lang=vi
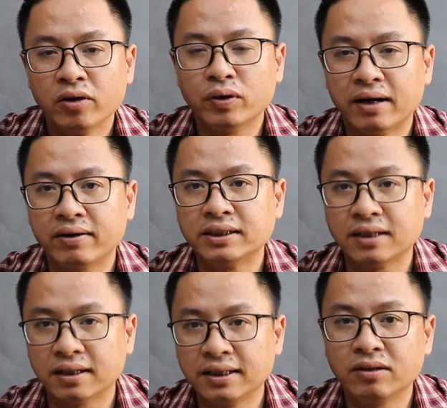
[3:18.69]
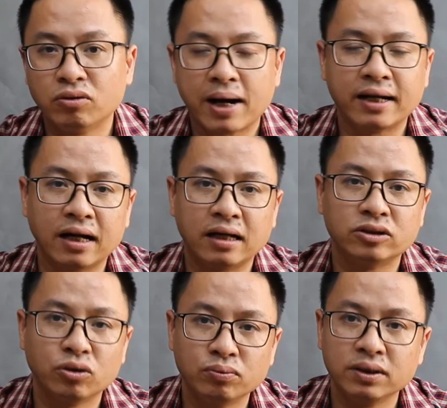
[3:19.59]
tùy theo cái sở thích của bạn à,
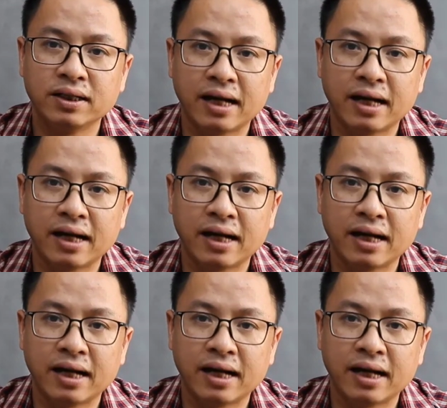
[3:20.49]
dùng như thế